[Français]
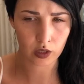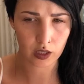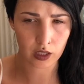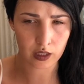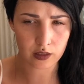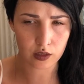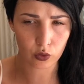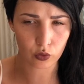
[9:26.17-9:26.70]
Et
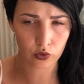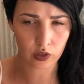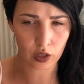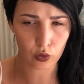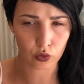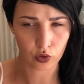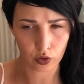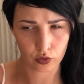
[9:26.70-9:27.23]
lundi, on sera
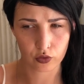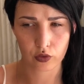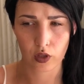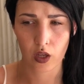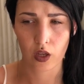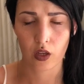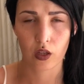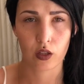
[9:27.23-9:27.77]
le 30.
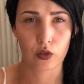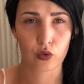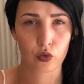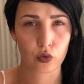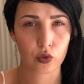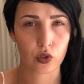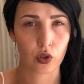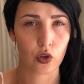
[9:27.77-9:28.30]

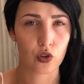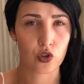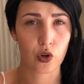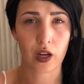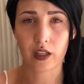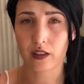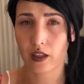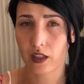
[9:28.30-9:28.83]
Donc euh, je
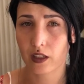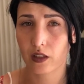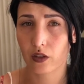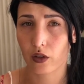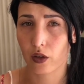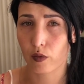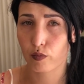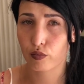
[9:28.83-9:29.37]
rattaque euh,